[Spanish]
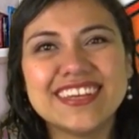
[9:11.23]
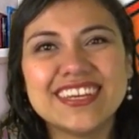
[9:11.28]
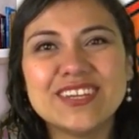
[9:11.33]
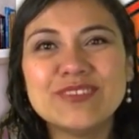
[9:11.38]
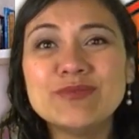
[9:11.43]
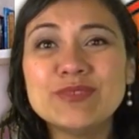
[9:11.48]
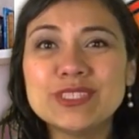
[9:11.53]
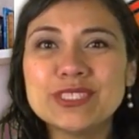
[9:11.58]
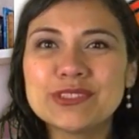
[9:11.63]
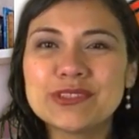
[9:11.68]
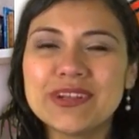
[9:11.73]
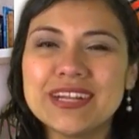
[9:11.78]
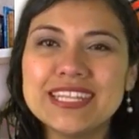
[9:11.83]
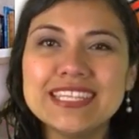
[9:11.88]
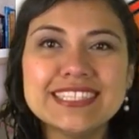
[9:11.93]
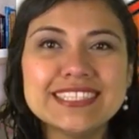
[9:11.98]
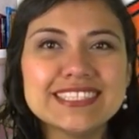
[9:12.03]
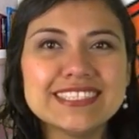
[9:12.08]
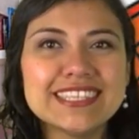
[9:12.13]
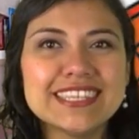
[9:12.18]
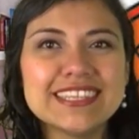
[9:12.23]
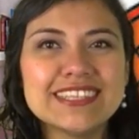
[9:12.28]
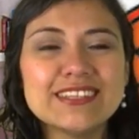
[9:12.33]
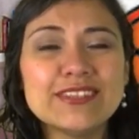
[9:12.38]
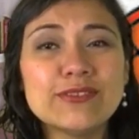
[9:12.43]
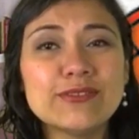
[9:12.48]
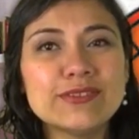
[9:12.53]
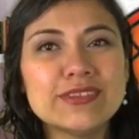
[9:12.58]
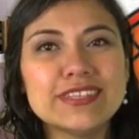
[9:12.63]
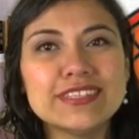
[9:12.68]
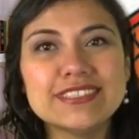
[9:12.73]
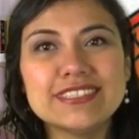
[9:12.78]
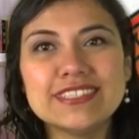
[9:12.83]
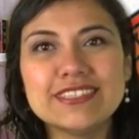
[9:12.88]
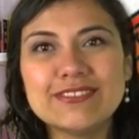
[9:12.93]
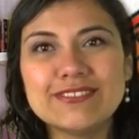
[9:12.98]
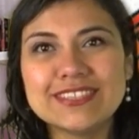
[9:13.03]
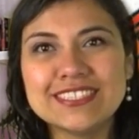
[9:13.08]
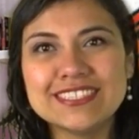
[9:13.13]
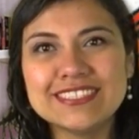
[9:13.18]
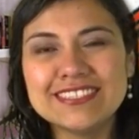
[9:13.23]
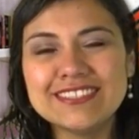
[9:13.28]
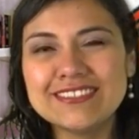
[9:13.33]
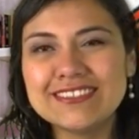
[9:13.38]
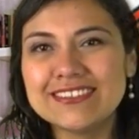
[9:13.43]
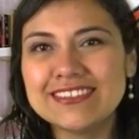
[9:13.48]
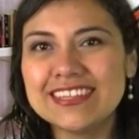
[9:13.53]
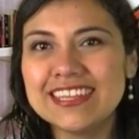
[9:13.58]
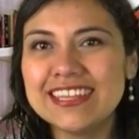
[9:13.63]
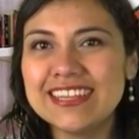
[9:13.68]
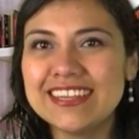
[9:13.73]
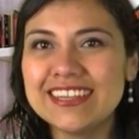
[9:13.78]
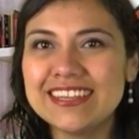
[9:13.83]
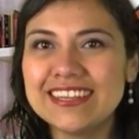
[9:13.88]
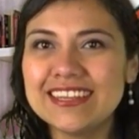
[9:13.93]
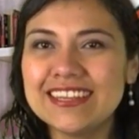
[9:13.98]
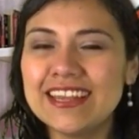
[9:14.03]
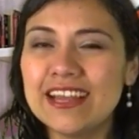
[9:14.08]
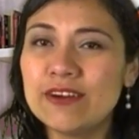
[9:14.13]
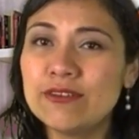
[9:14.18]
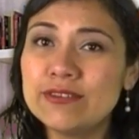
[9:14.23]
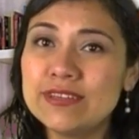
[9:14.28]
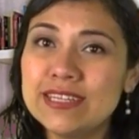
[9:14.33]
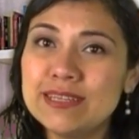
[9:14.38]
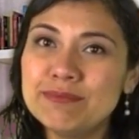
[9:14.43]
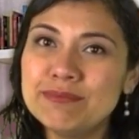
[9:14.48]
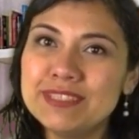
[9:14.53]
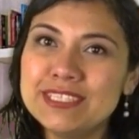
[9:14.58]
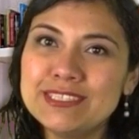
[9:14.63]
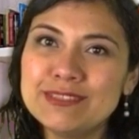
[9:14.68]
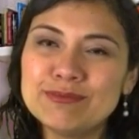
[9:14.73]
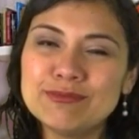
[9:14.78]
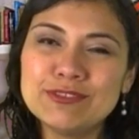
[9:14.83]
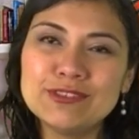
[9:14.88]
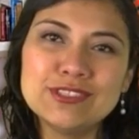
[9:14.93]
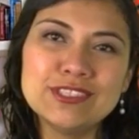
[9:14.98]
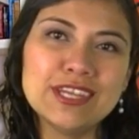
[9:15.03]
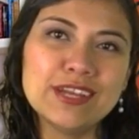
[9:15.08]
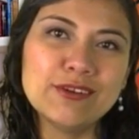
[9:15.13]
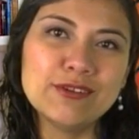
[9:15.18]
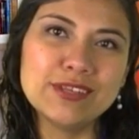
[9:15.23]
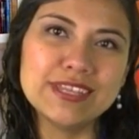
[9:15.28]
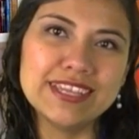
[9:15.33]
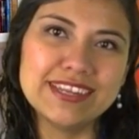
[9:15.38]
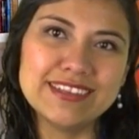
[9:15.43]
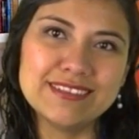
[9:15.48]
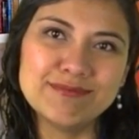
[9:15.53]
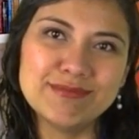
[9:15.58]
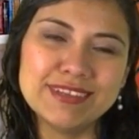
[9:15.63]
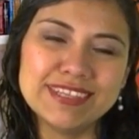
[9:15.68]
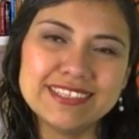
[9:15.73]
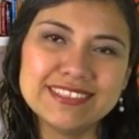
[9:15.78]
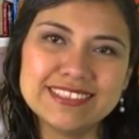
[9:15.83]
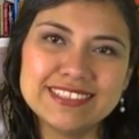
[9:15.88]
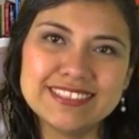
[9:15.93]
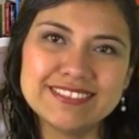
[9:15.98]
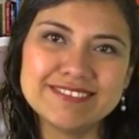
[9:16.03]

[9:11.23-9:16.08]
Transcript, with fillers: Visualicen una situación que ahora mismo ya no quieran más.